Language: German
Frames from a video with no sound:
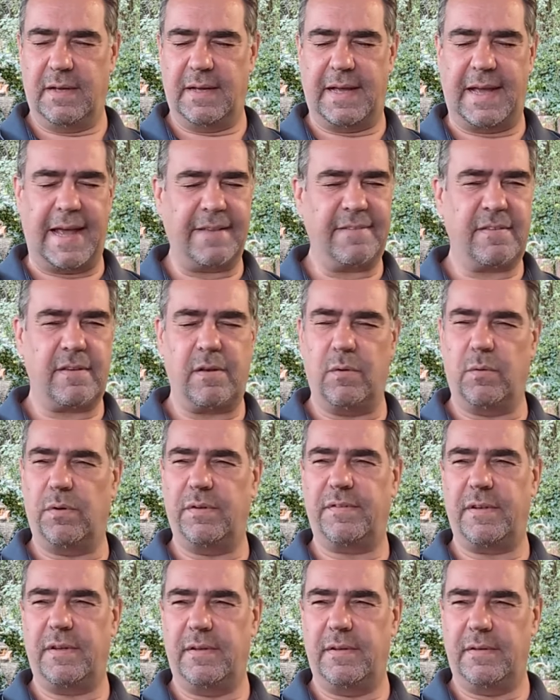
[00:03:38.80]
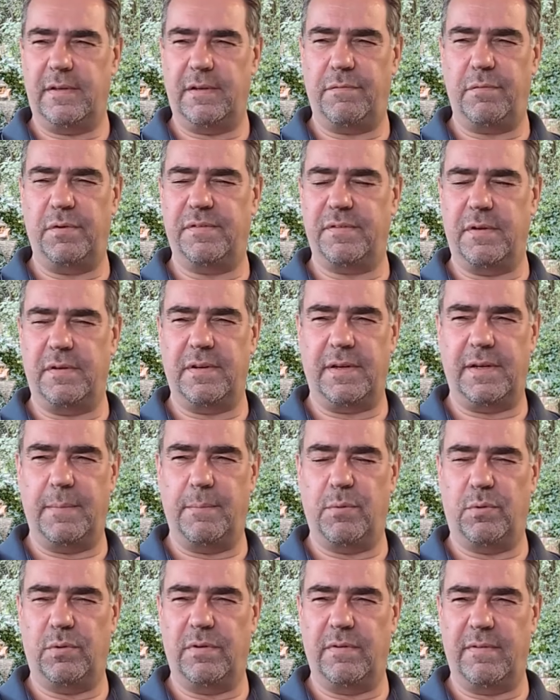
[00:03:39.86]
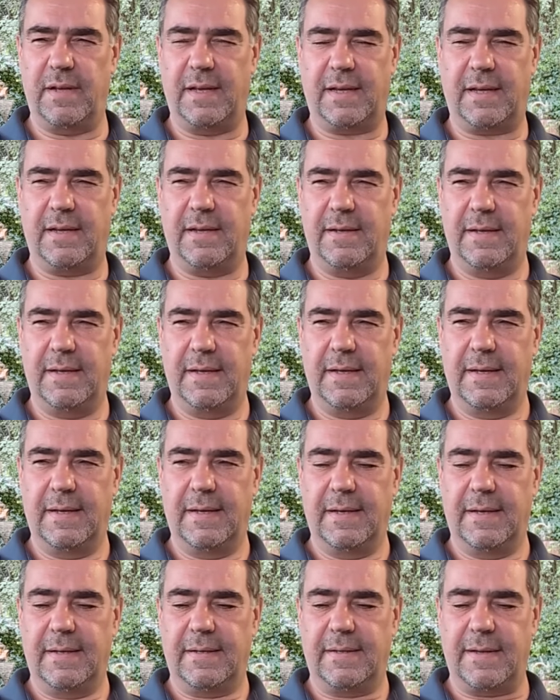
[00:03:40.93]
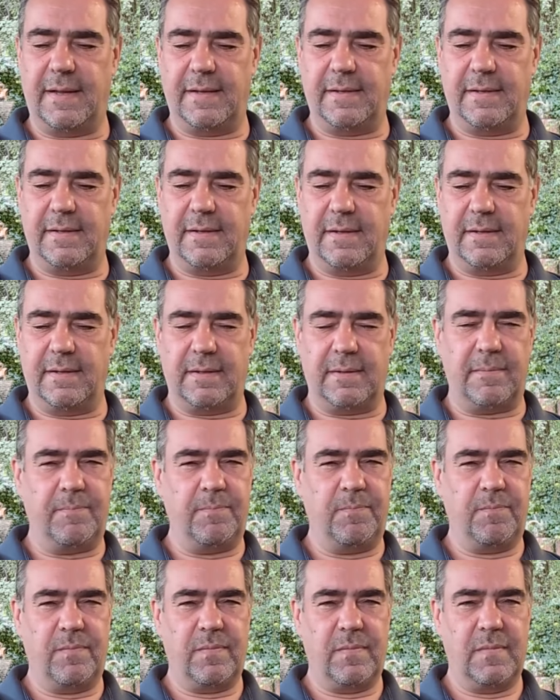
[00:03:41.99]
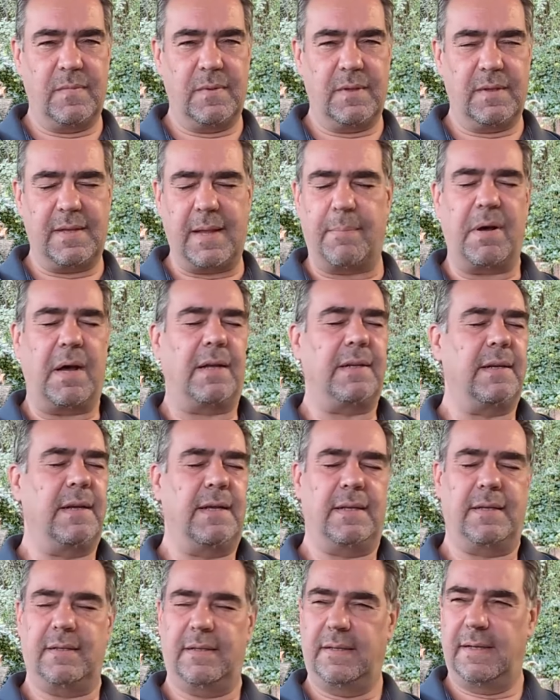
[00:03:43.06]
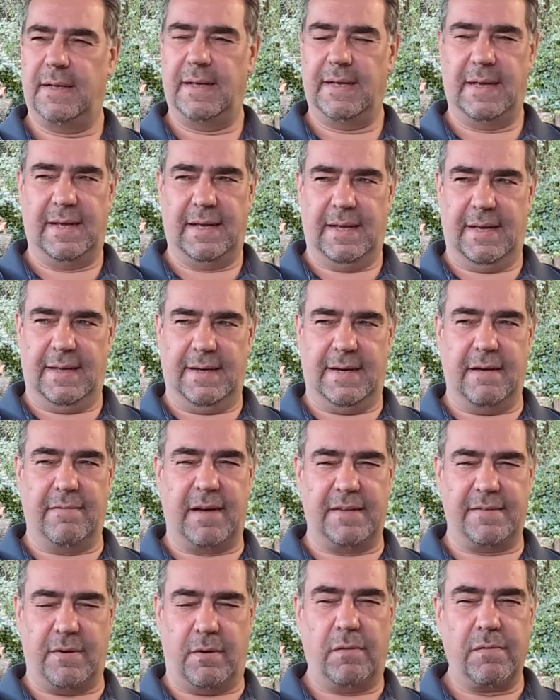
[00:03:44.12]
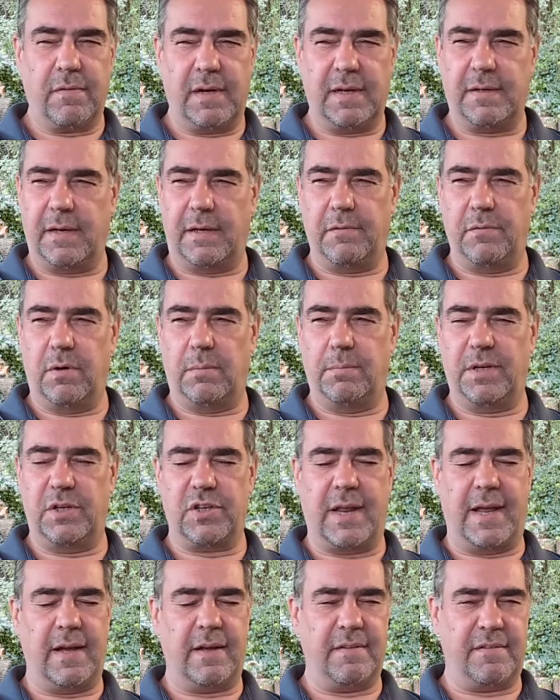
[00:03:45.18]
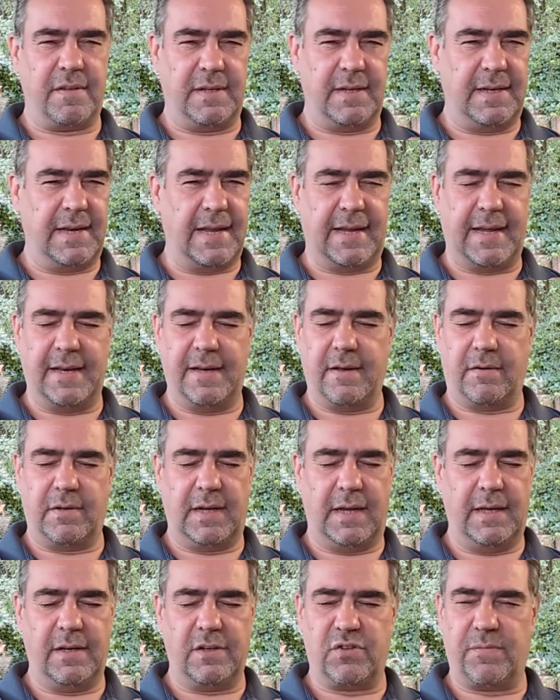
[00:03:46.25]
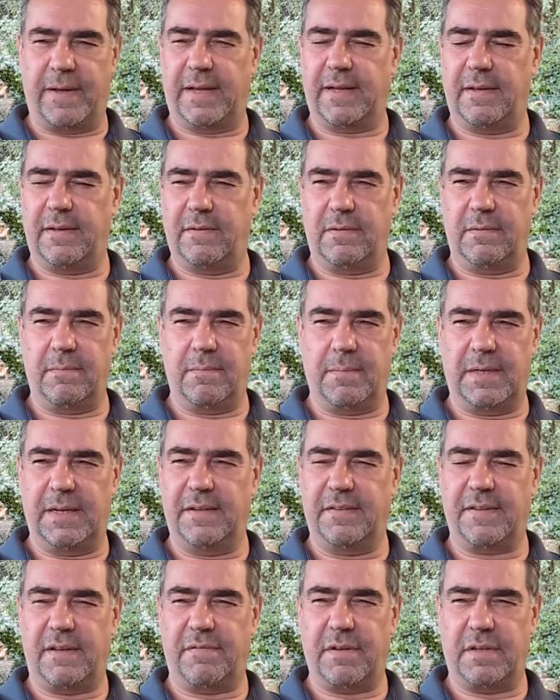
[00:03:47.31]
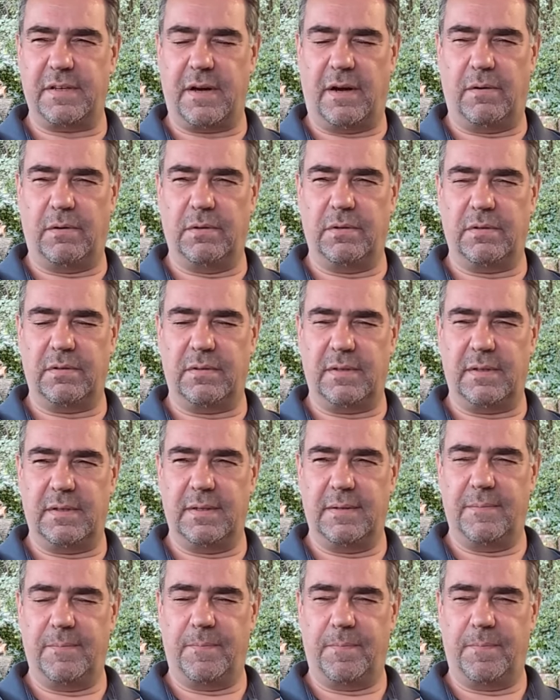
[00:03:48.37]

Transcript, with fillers: Restlos die Füße unter dem Boden weg. Denn äh, der Partner, der weiß ja hoffentlich nicht nur um die Stärken, sondern er kennt auch jede Schwächen und man ist sich vertraut. Und